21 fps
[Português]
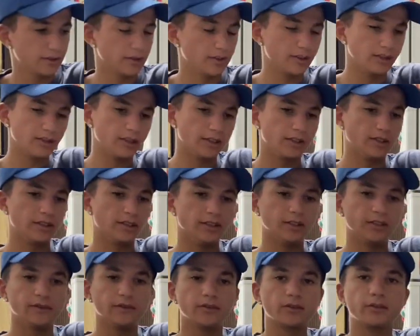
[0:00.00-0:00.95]

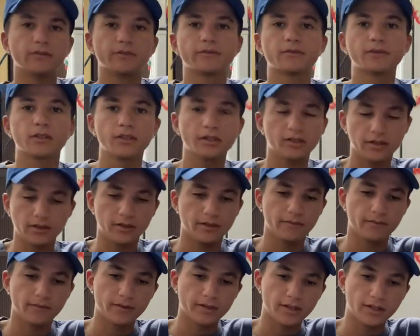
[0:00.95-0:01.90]
e,
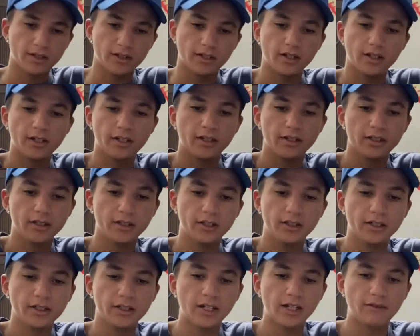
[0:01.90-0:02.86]

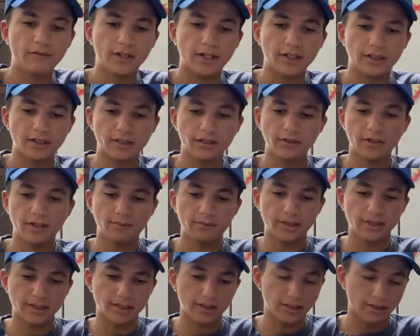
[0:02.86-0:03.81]
e gravar, entendeu,
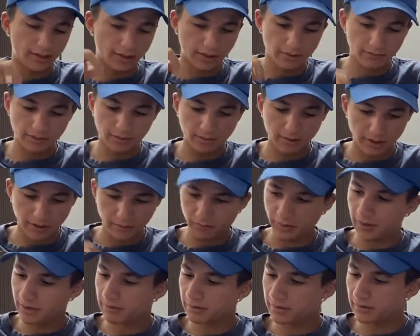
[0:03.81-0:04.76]
rapaziada? Então vamos que
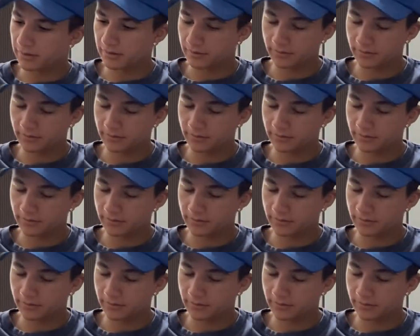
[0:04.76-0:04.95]
vamos,